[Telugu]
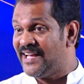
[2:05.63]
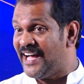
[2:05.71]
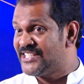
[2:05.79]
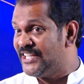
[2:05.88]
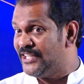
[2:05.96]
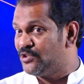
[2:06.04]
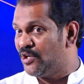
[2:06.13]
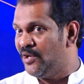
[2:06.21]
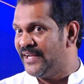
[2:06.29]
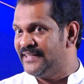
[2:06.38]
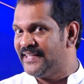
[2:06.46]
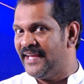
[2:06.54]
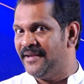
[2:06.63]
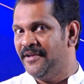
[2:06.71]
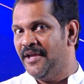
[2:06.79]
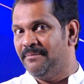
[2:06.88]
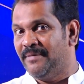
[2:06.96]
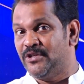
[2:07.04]
ఆ చరిత్రలోకి వెళ్తే
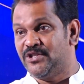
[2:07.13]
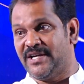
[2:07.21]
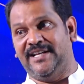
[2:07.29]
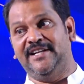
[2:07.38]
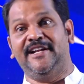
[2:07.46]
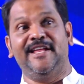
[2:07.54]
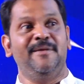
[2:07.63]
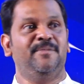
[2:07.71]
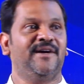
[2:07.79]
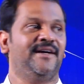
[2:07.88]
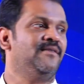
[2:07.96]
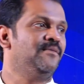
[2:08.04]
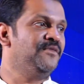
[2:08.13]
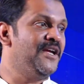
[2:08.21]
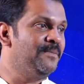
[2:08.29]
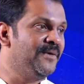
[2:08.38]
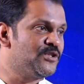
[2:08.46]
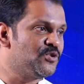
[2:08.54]
మనం చాలా డీప్గా
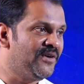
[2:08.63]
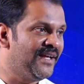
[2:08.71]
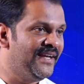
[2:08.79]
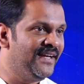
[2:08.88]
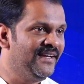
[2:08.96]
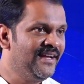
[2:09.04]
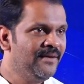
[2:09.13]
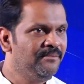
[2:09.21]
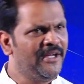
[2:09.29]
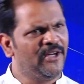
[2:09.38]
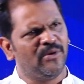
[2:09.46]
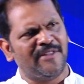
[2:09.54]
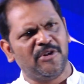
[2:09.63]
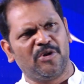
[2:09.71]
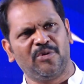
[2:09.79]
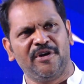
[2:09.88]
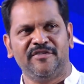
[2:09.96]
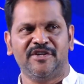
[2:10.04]
డీప్గా చూడాలి మీకు అందులో
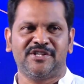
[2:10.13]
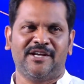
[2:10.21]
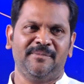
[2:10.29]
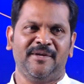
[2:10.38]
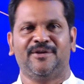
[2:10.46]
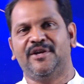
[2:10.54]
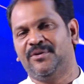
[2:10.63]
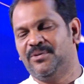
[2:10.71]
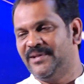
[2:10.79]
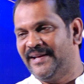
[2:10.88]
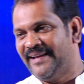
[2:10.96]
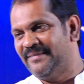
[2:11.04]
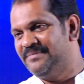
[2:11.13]
కొన్ని విషయాలు మీకు ఎరుగుదరే